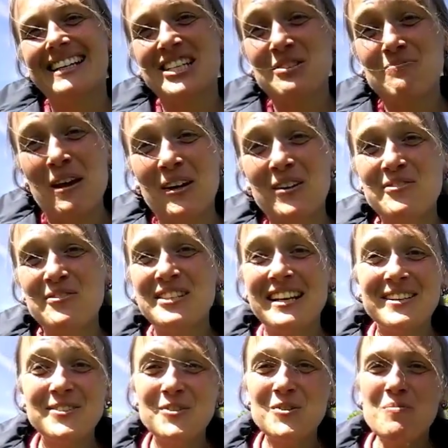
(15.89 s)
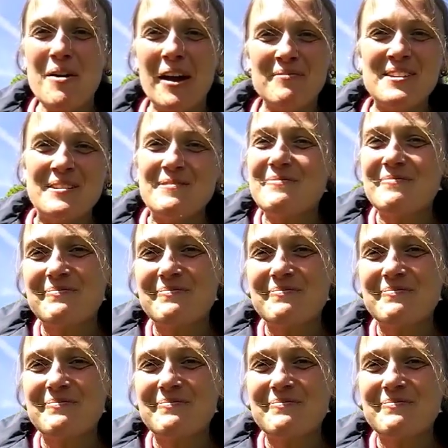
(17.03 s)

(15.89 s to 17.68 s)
J'espère que vous allez super bien.